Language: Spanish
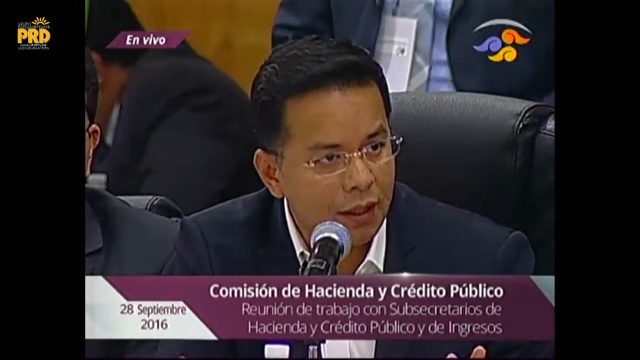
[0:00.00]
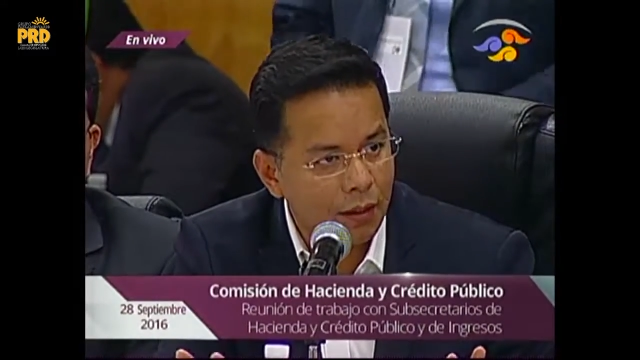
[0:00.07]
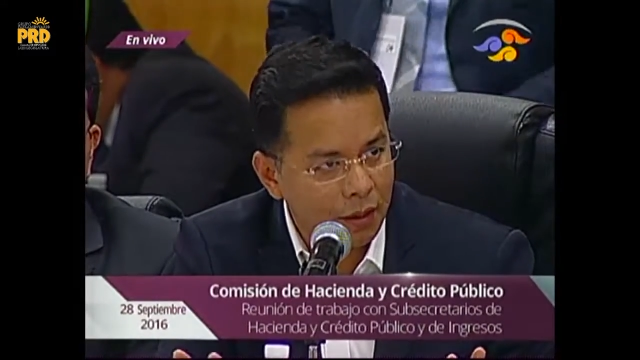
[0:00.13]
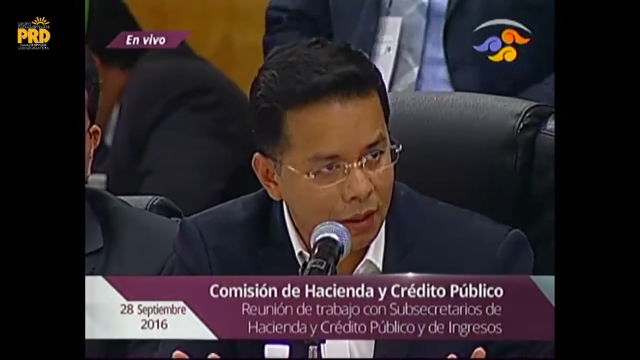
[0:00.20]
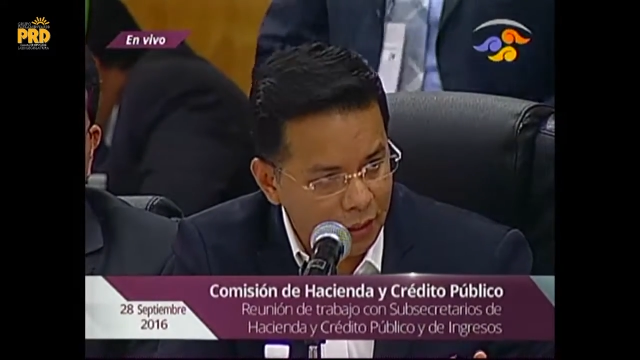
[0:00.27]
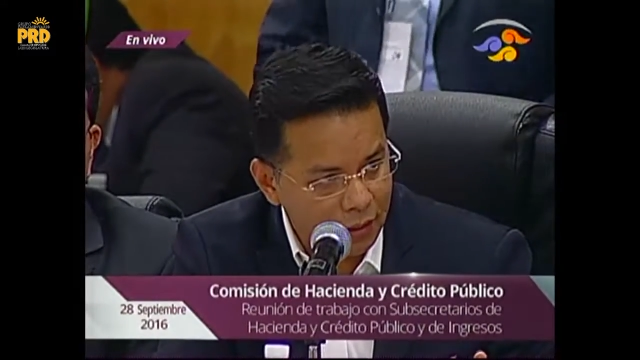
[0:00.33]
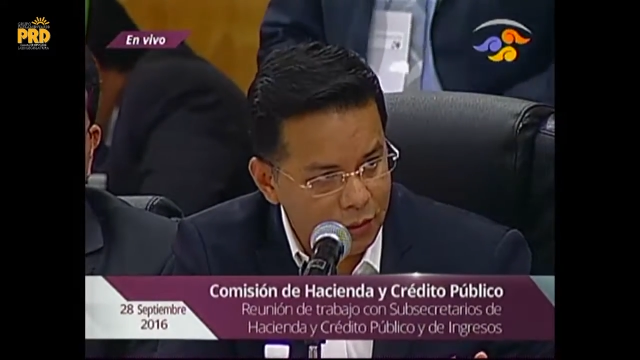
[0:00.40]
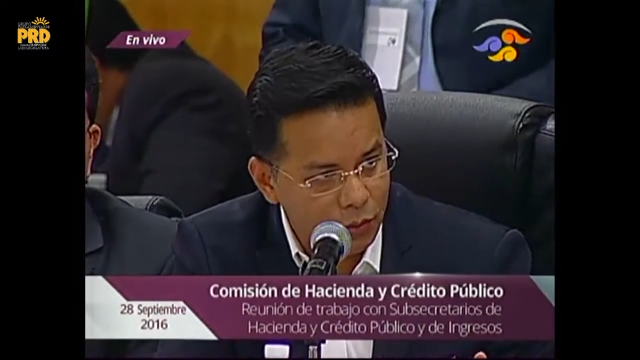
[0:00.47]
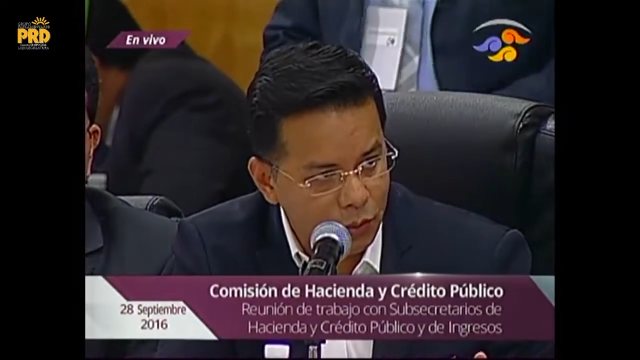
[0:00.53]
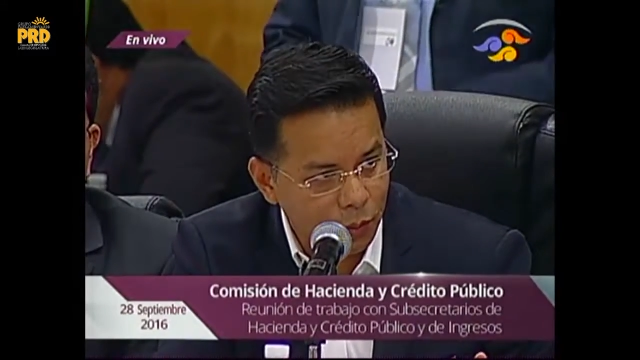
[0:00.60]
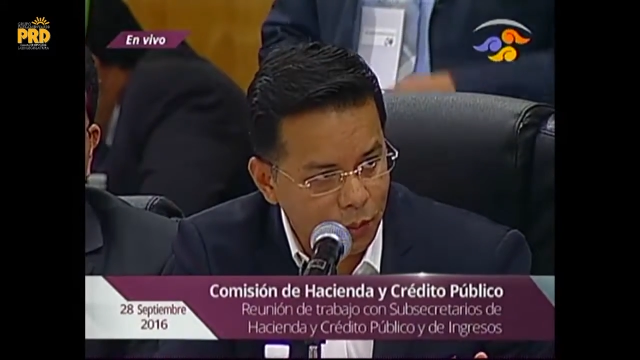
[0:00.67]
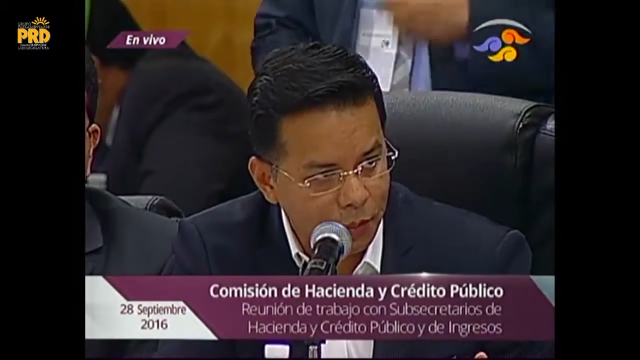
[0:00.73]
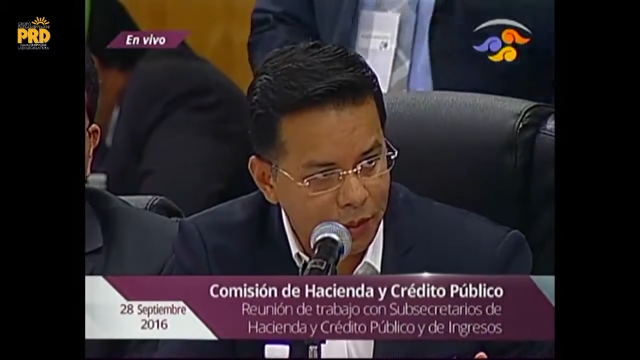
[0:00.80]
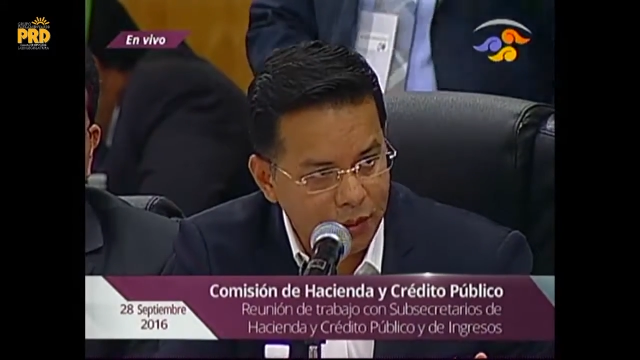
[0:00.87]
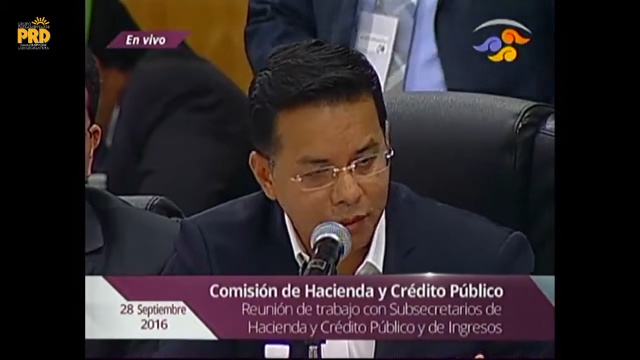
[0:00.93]
y agradezco
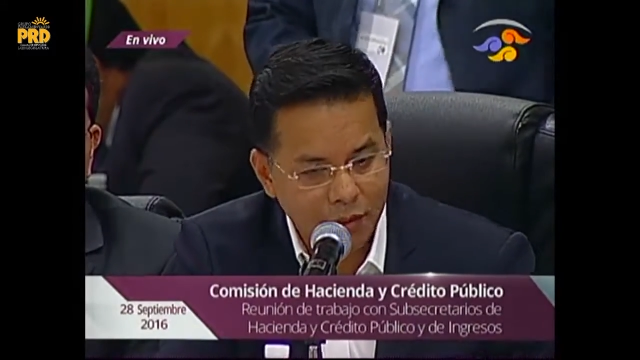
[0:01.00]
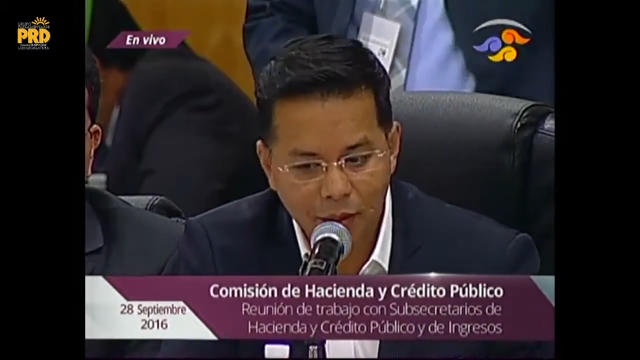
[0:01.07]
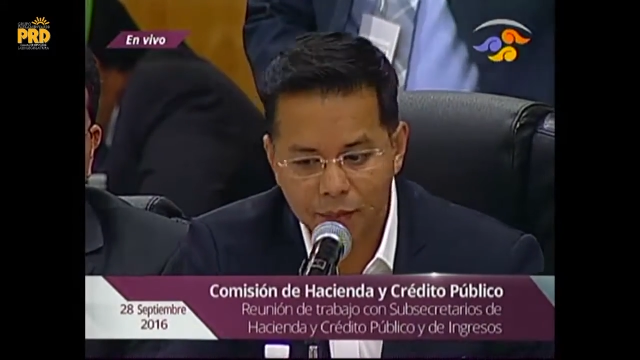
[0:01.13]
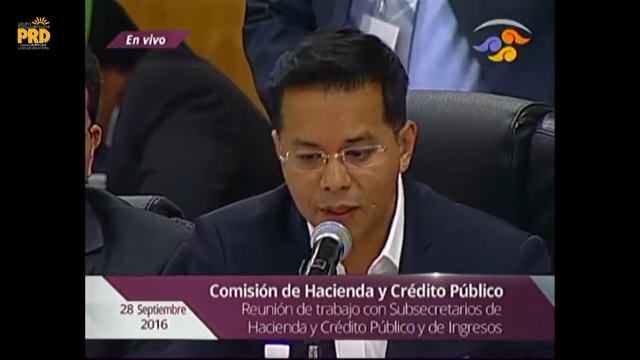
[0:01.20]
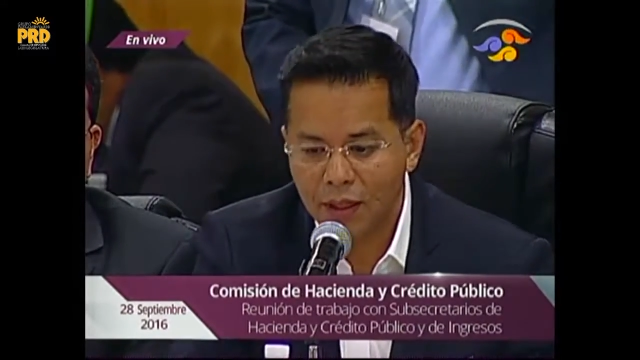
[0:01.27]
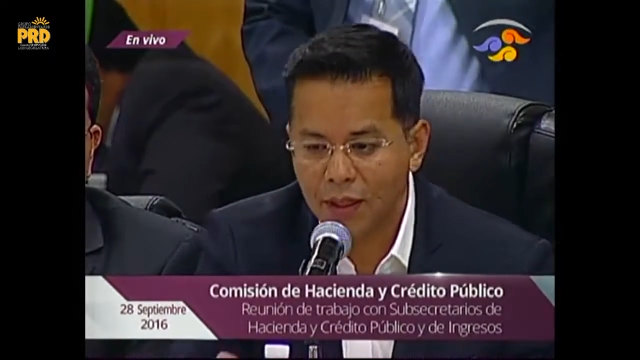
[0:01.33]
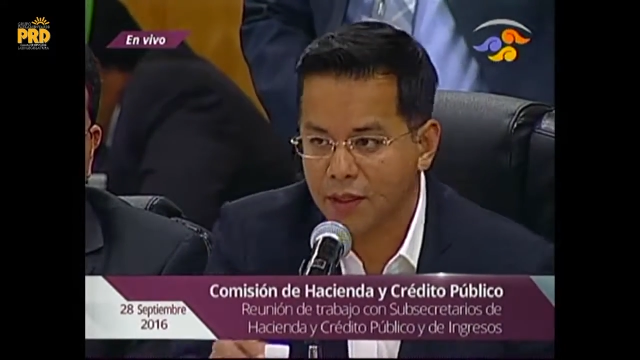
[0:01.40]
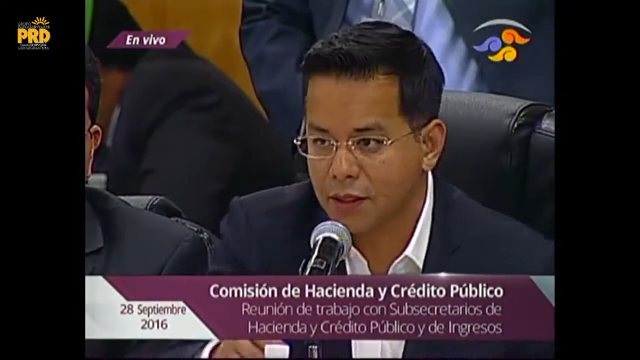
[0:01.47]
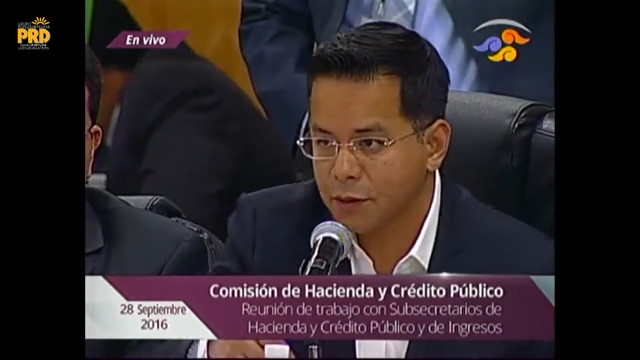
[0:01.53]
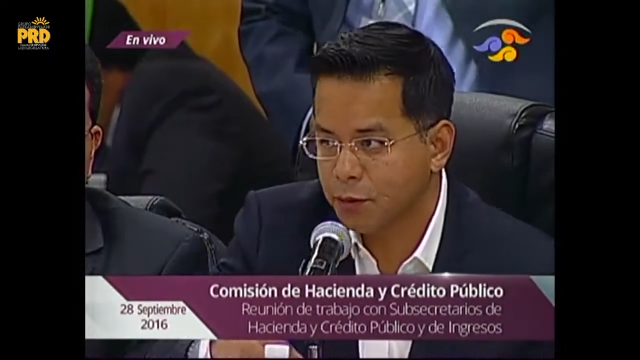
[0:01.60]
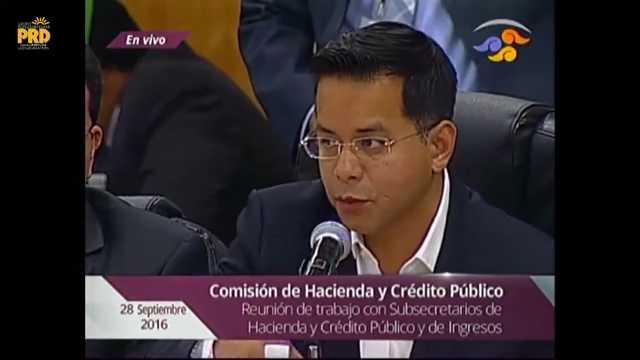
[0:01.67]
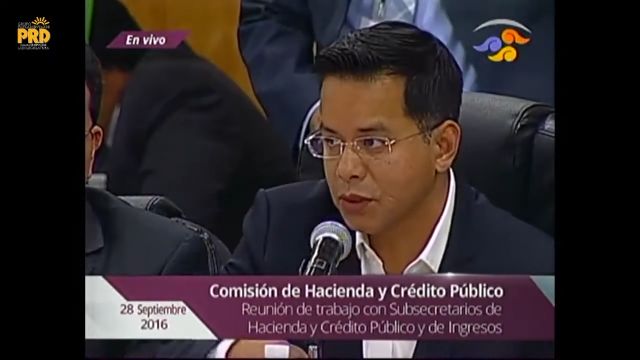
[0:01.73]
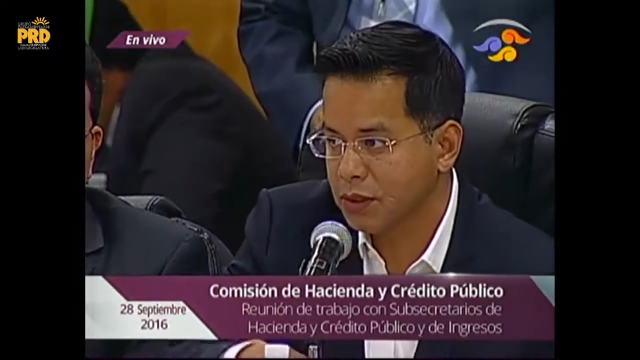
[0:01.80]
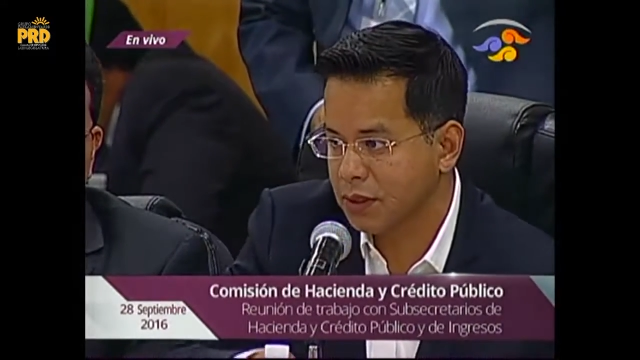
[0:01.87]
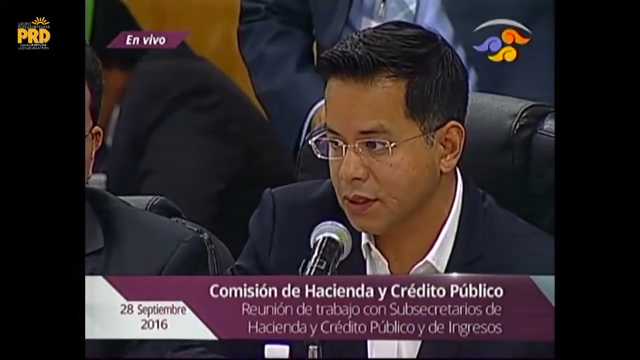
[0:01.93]
obviamente también las
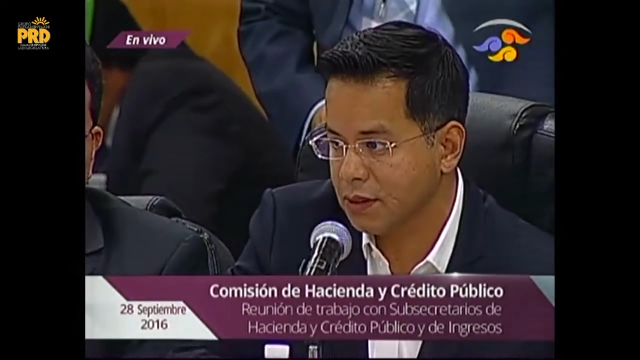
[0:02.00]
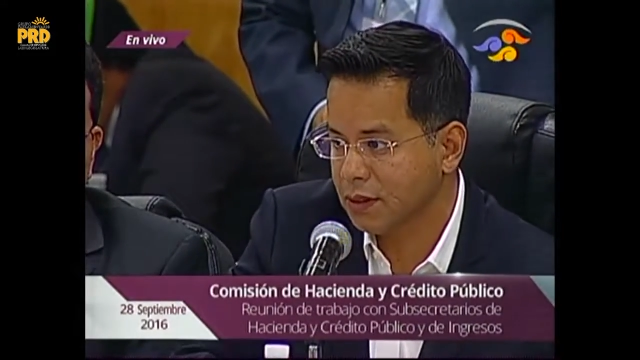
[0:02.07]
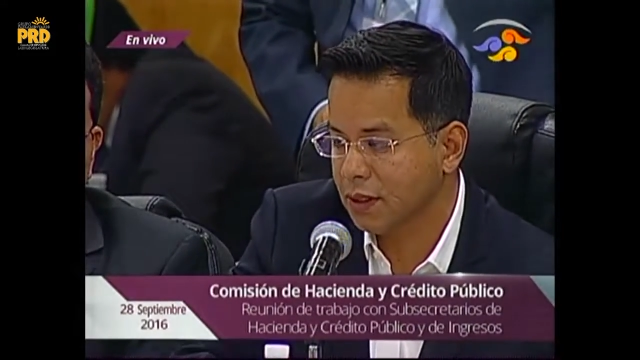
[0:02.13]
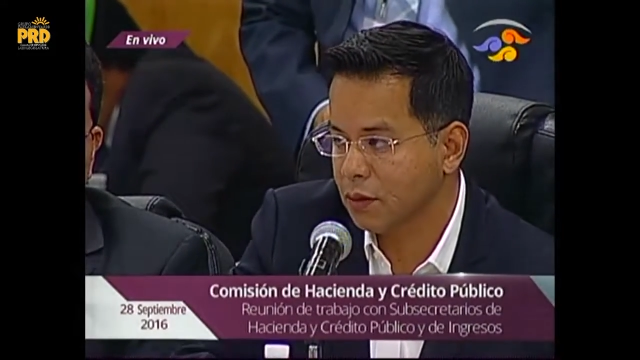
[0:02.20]
respuestas